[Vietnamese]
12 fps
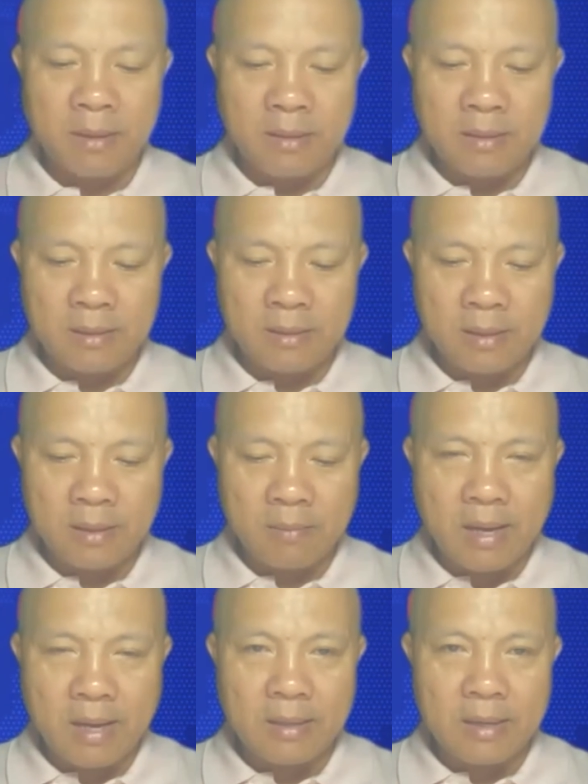ơn các
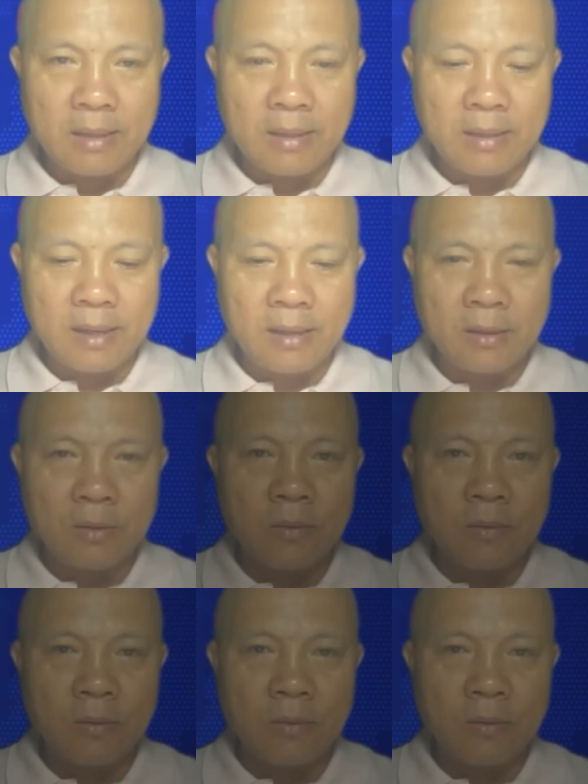bạn đã thực hành